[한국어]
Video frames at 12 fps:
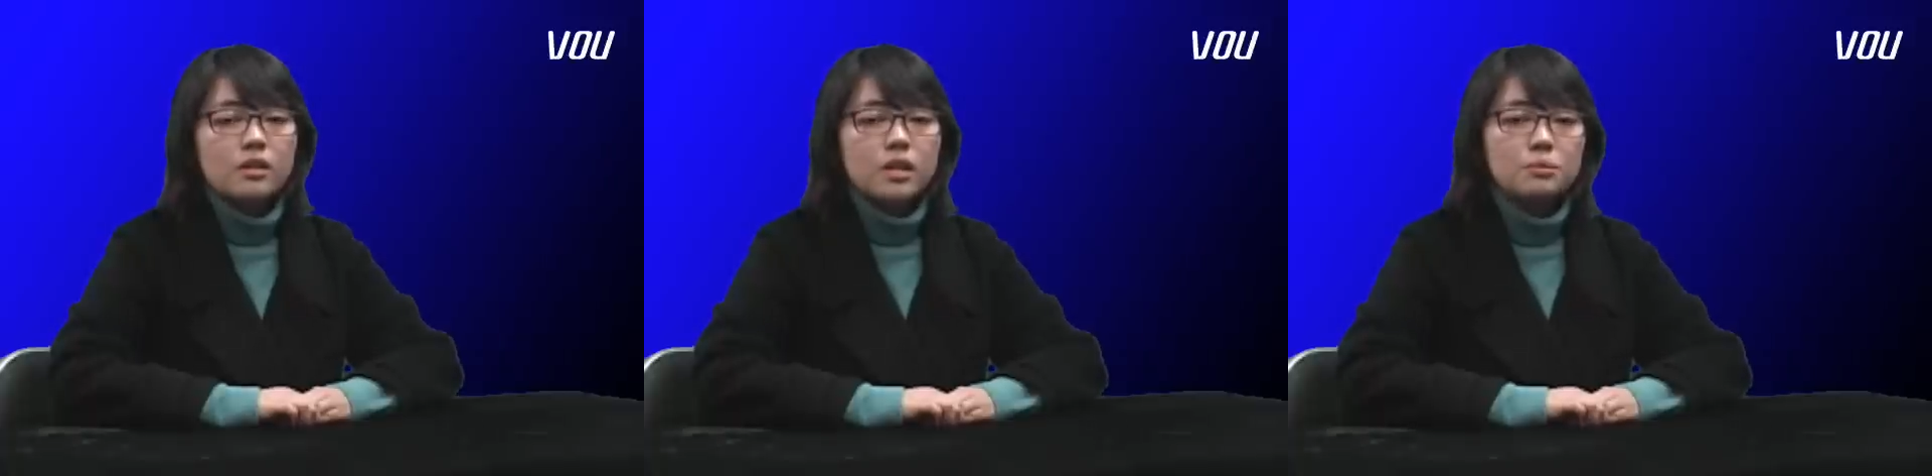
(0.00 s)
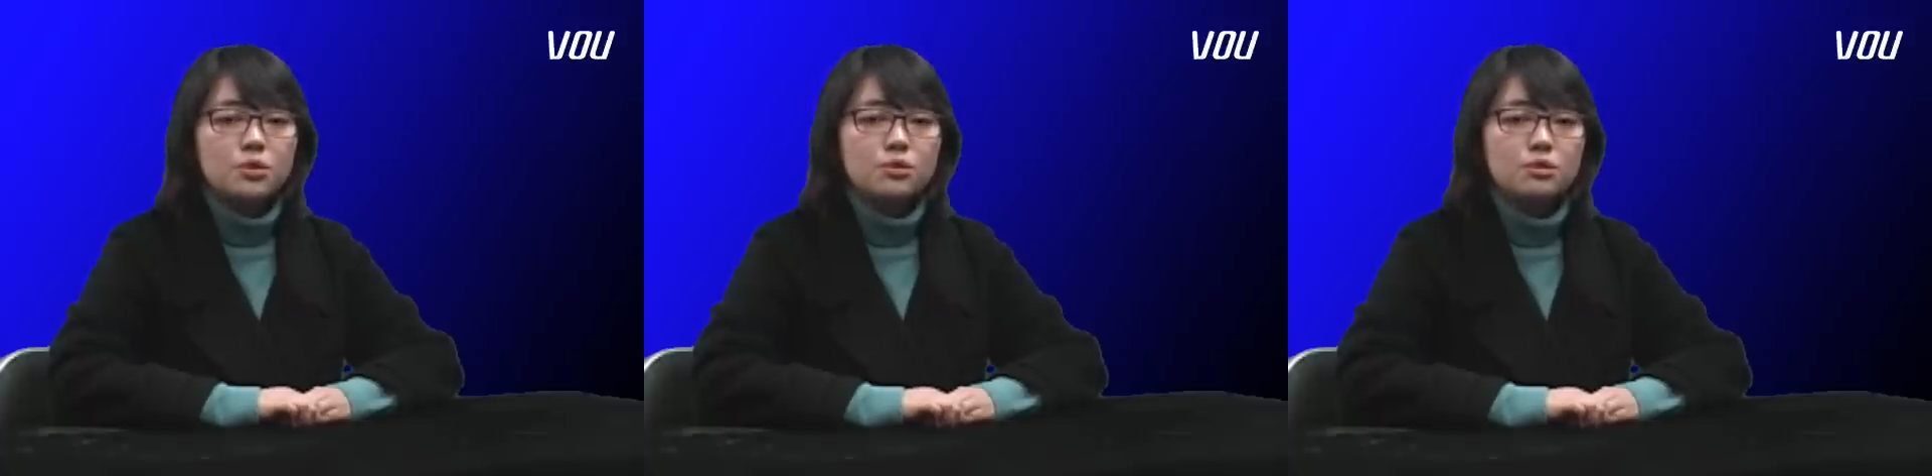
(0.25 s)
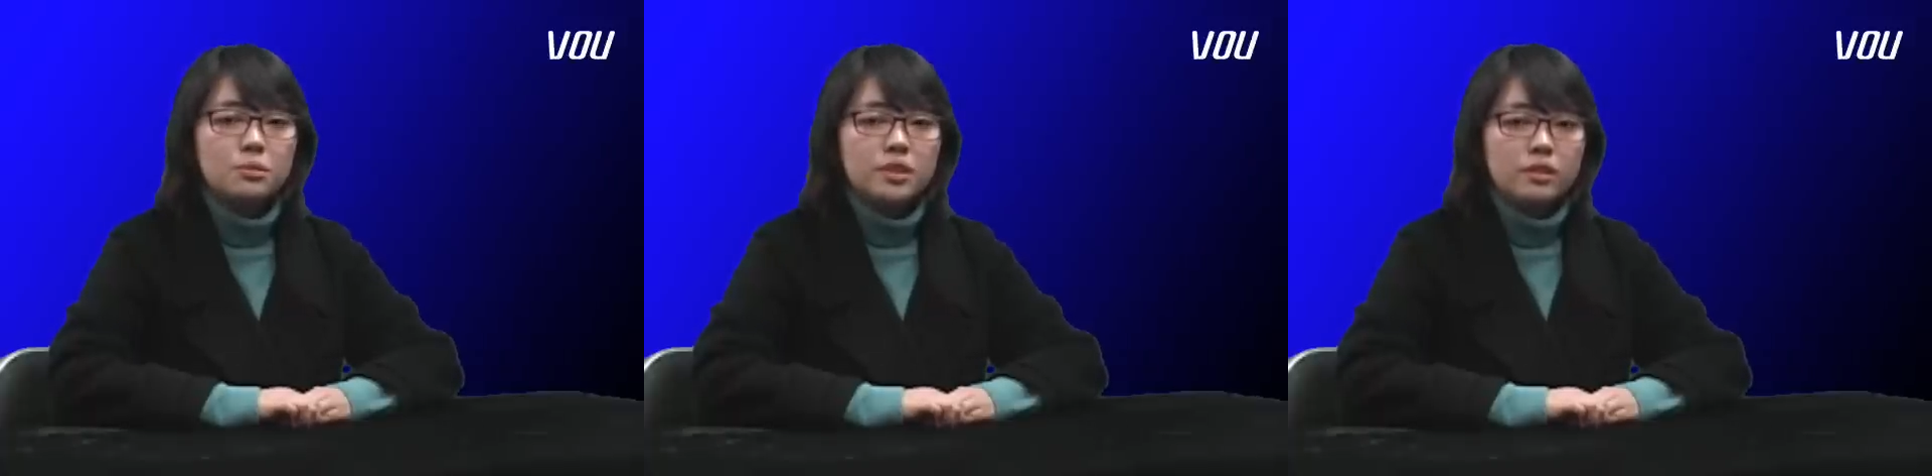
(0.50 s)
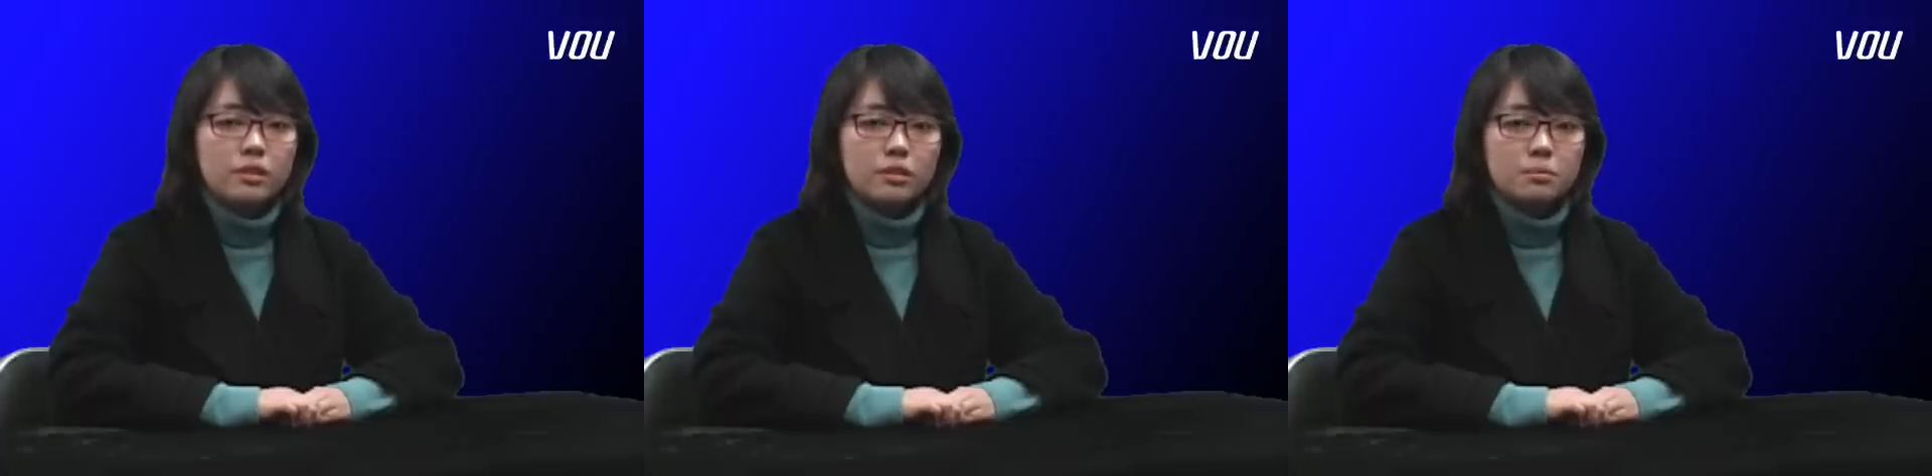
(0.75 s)
남쪽
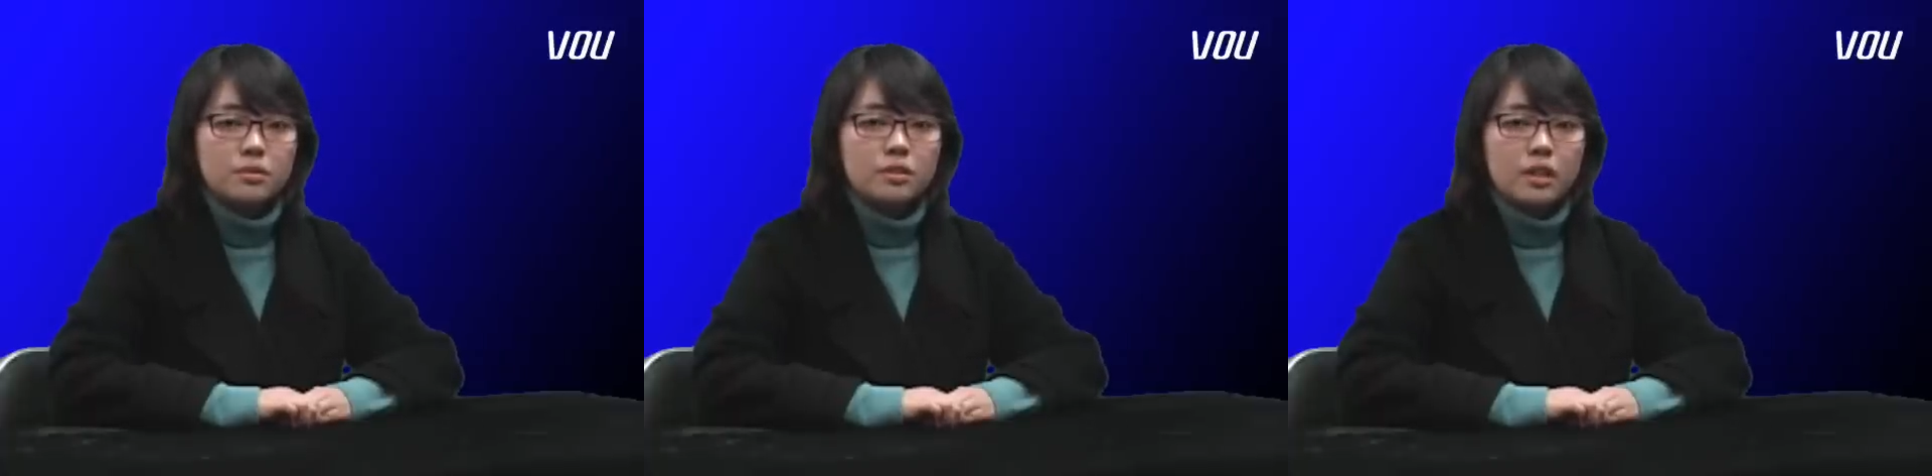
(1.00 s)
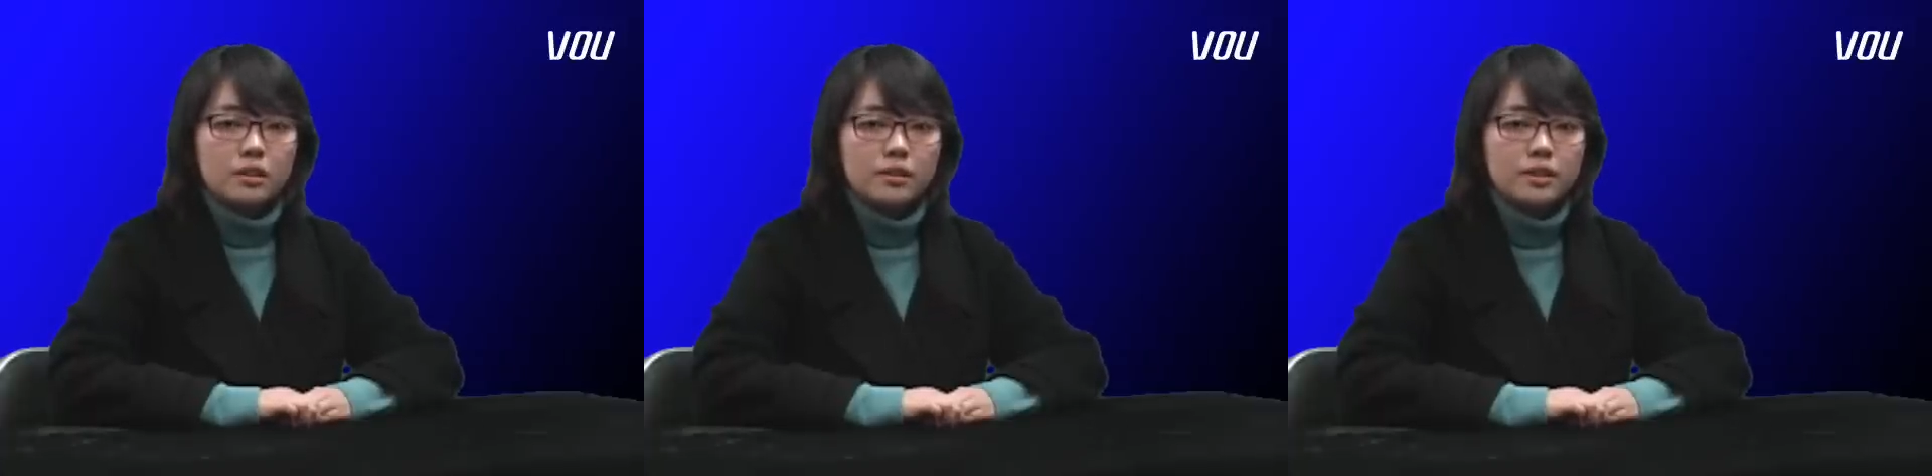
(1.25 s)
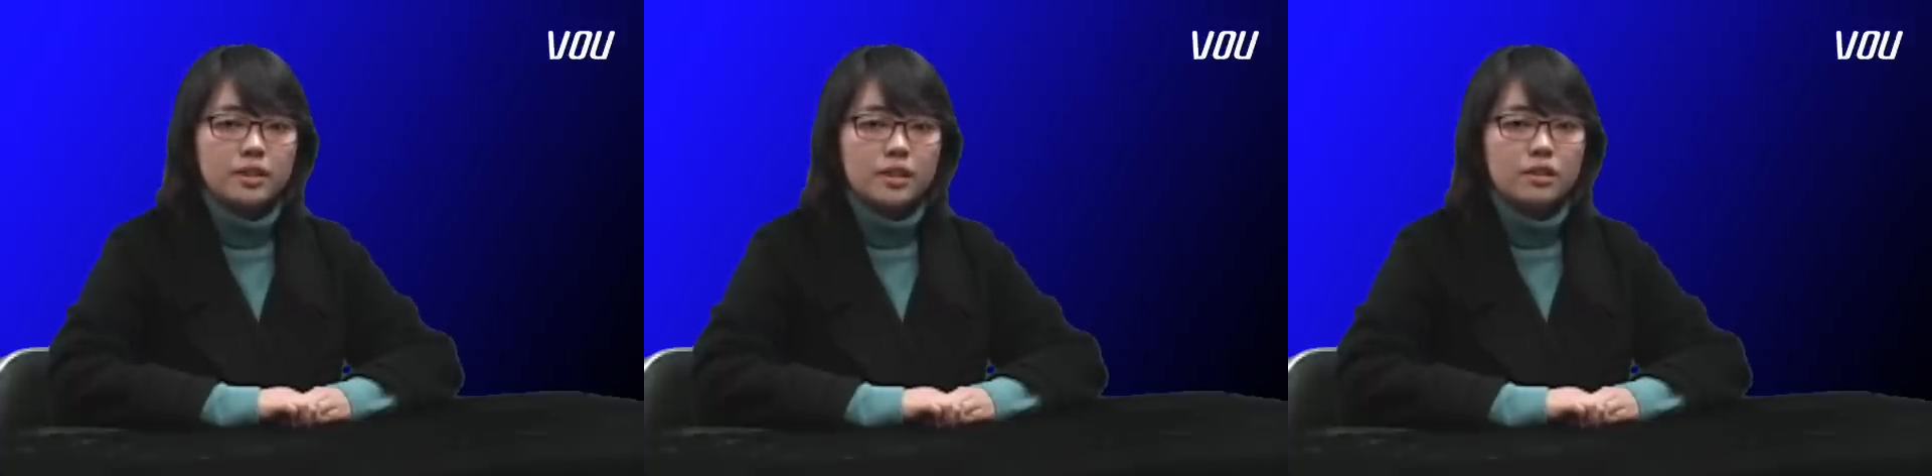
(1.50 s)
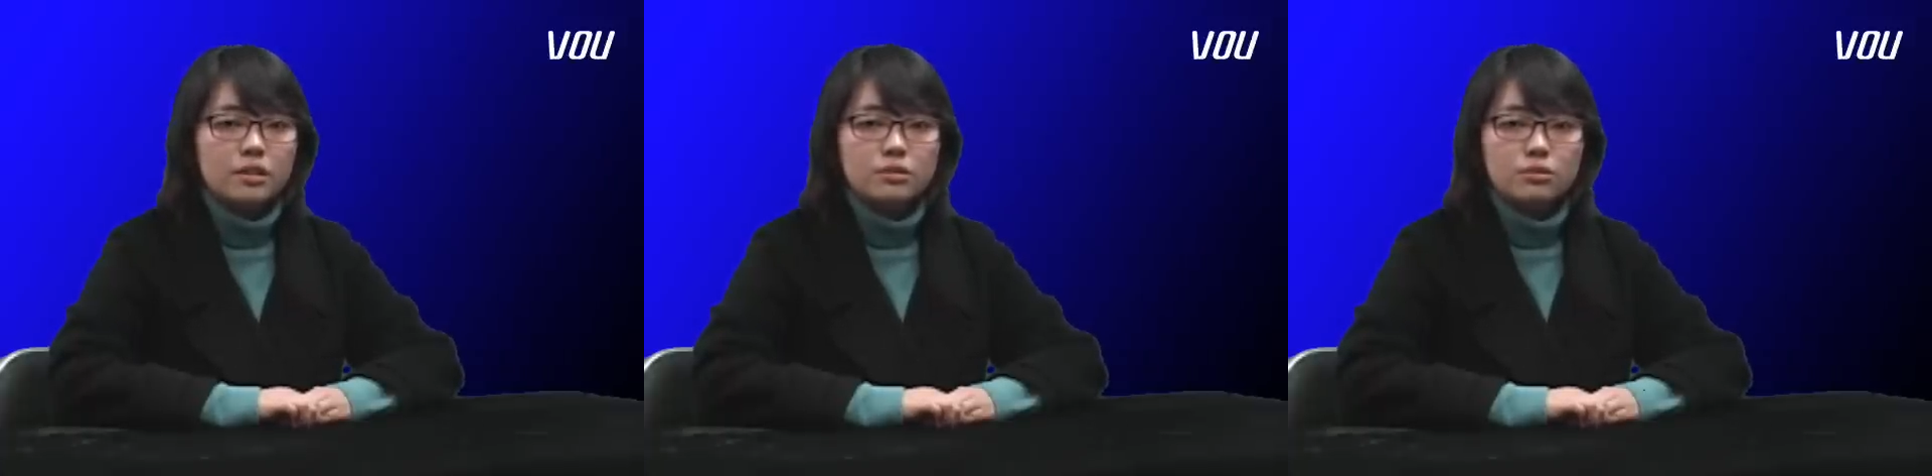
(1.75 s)
주민 여러분
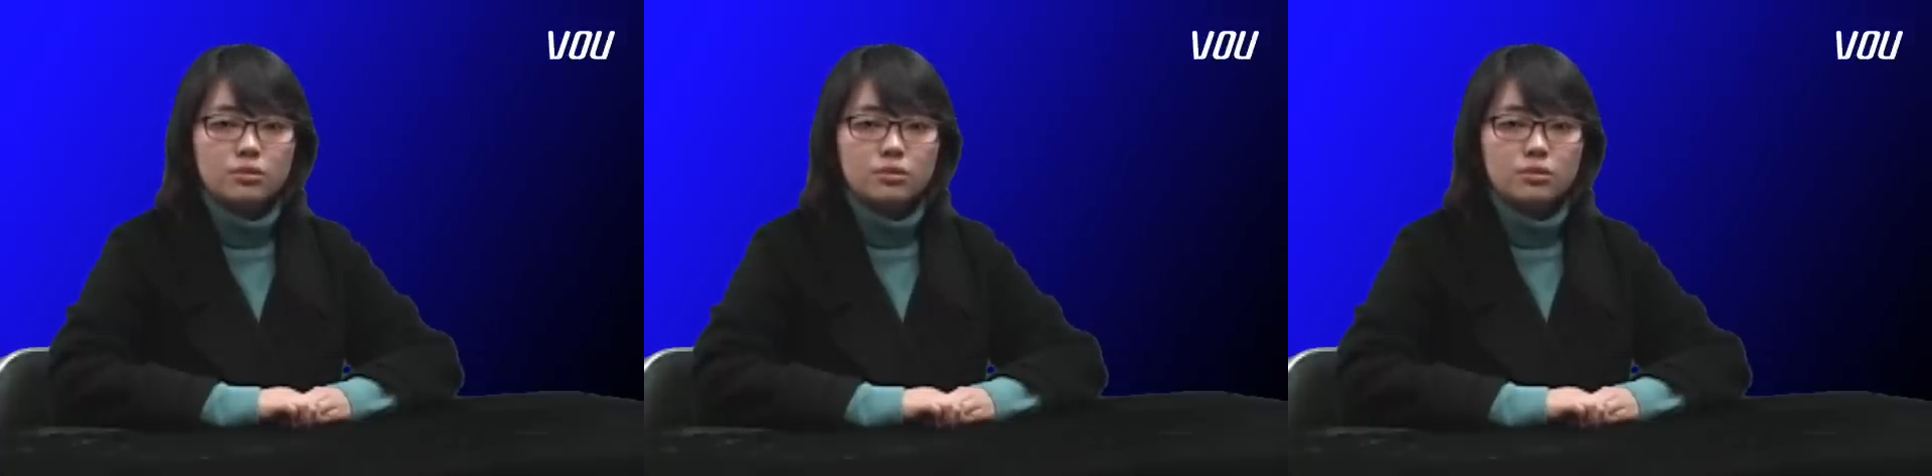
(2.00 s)
안녕하세요